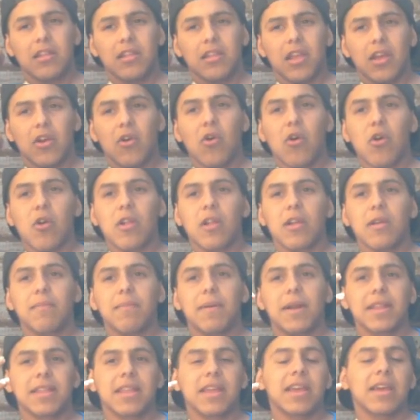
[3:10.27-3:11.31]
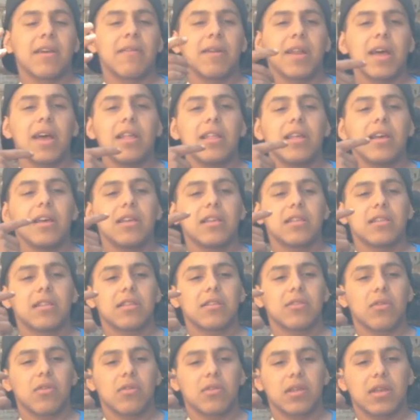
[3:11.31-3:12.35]
Tengo de partes quebradas,
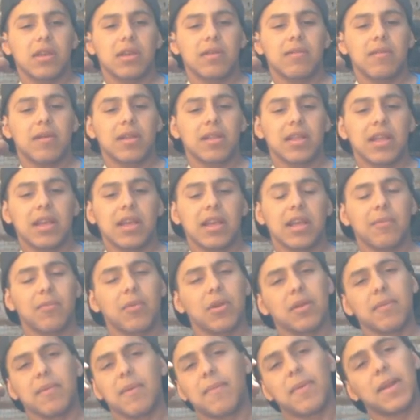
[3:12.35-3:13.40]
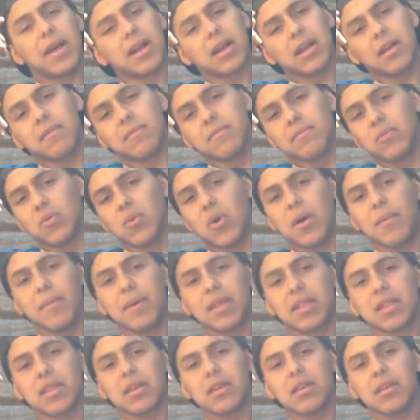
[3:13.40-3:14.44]
entonces van a tener que ponerme placa
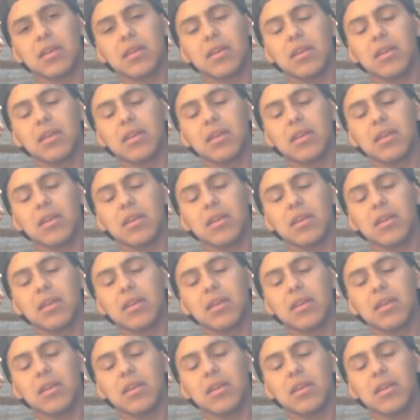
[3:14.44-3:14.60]
nuevamente.